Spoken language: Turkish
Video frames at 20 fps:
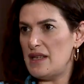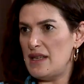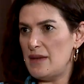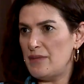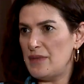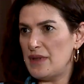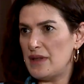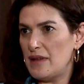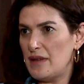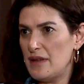
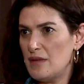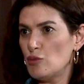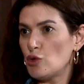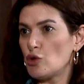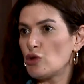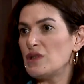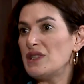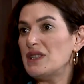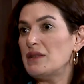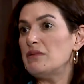vereyim dedi.
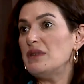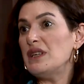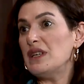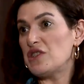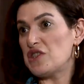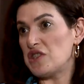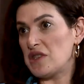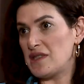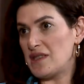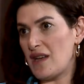Mutlu gibi
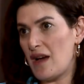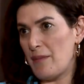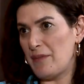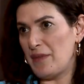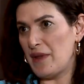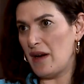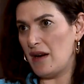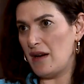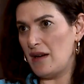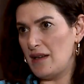
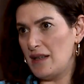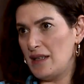yaşasam da.